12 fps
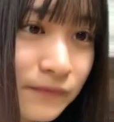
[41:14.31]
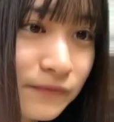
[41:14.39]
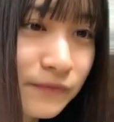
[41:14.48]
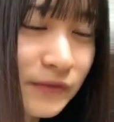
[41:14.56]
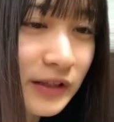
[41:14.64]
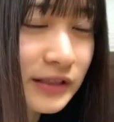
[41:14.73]

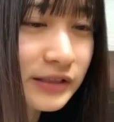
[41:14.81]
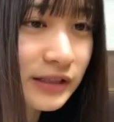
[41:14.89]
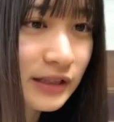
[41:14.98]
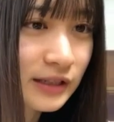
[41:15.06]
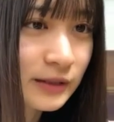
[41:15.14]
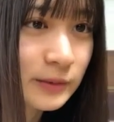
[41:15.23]
私だけ
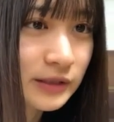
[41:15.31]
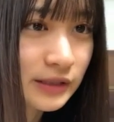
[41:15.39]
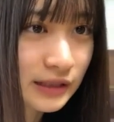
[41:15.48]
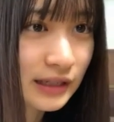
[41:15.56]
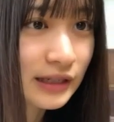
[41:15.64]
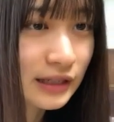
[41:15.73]
かもしれな
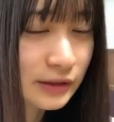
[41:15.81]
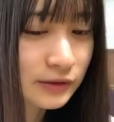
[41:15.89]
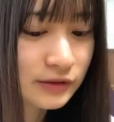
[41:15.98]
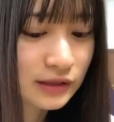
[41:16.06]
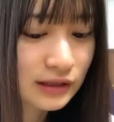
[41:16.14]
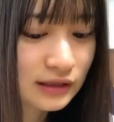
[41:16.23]
いけどな
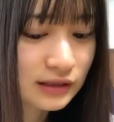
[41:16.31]
んか